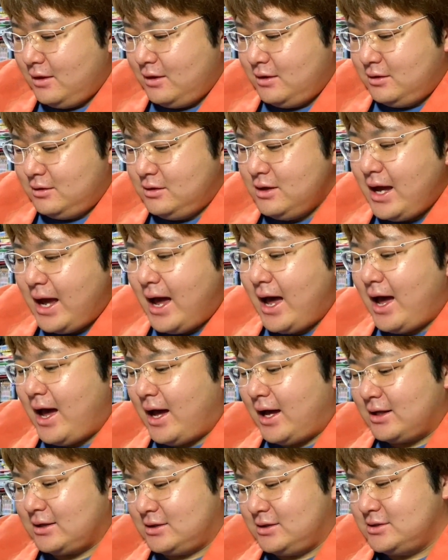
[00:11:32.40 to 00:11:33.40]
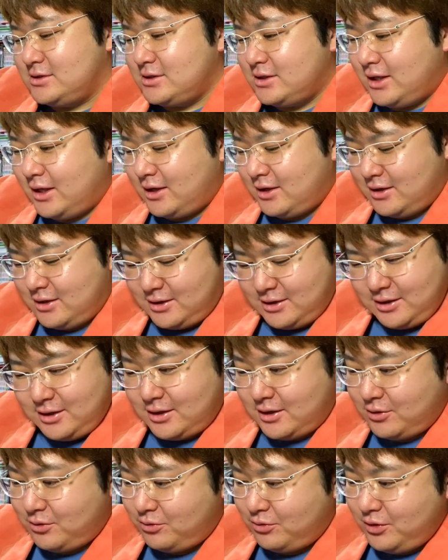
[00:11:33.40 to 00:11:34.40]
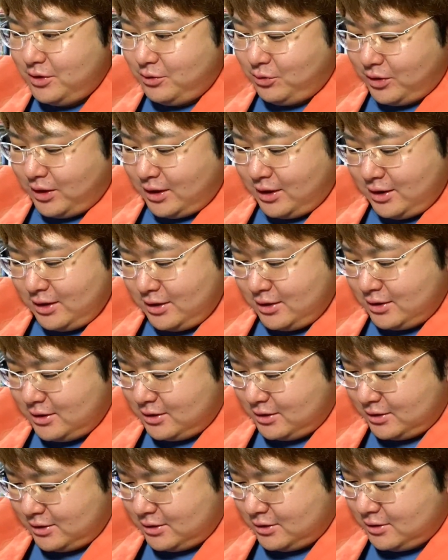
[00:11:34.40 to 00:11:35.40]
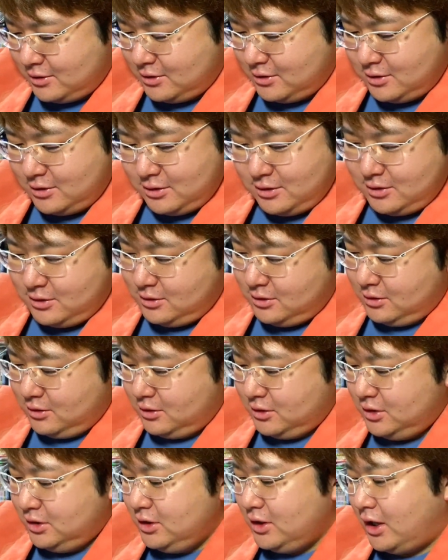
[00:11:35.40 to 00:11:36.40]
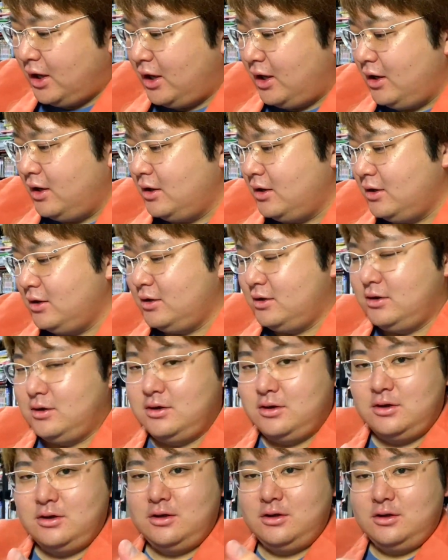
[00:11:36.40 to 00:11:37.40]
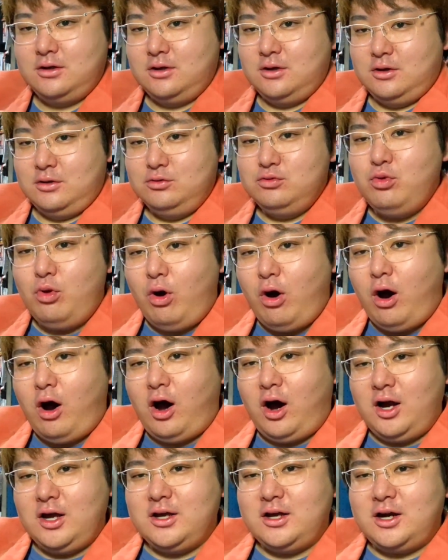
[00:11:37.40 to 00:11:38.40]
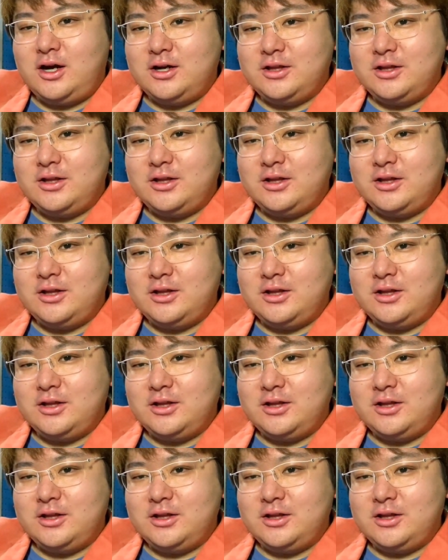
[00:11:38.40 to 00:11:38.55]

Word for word: うわーっつって。かっこいい、これ。いいな。うわー、やられ